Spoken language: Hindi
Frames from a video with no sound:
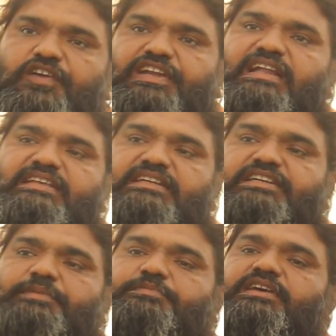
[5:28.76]
फर्टिलाइज़र
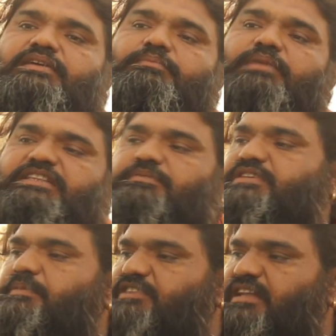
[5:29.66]
ड्रिप के माध्यम
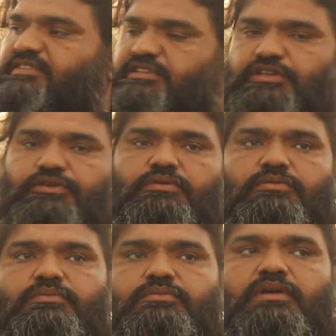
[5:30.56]
से आप चला सकते हो
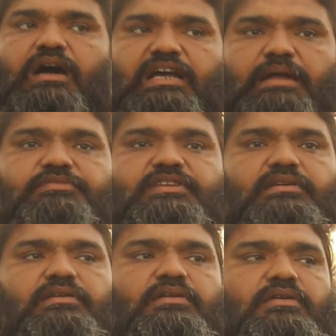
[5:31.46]
आराम से
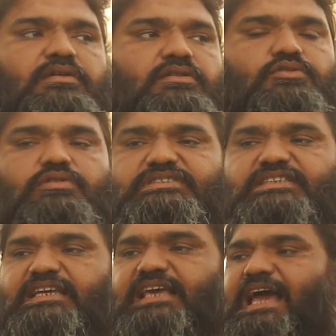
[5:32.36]
तो
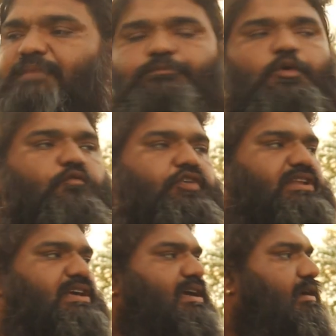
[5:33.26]
ये क्या है
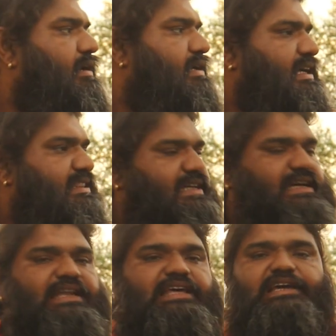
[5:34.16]
प्रॉफिट की खेती
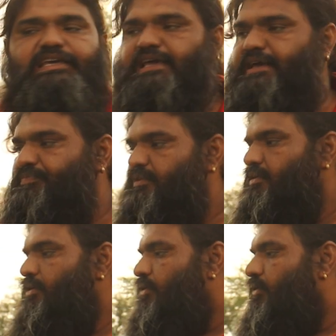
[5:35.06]
कहलाई गई है
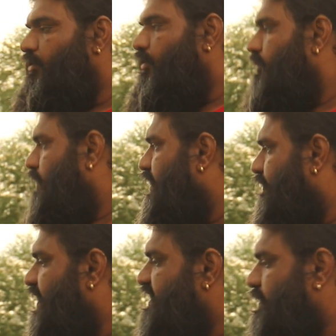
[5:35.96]

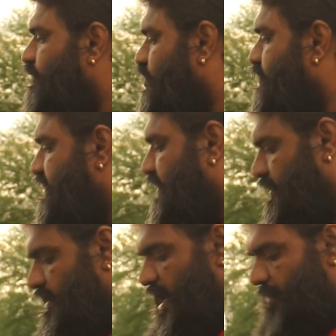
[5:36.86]
बारिश के मौसम के अंदर
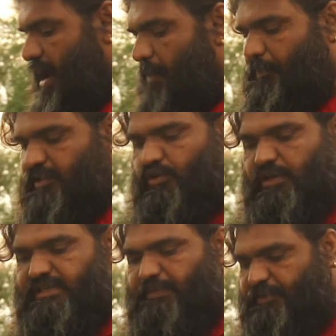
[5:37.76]
अब आप
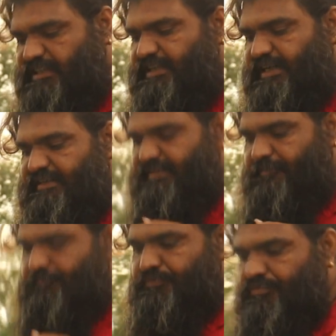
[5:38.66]
पत्ते ये पत्ते देख
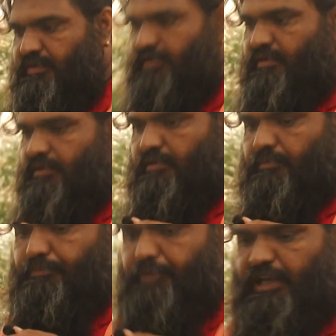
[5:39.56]
लीजिए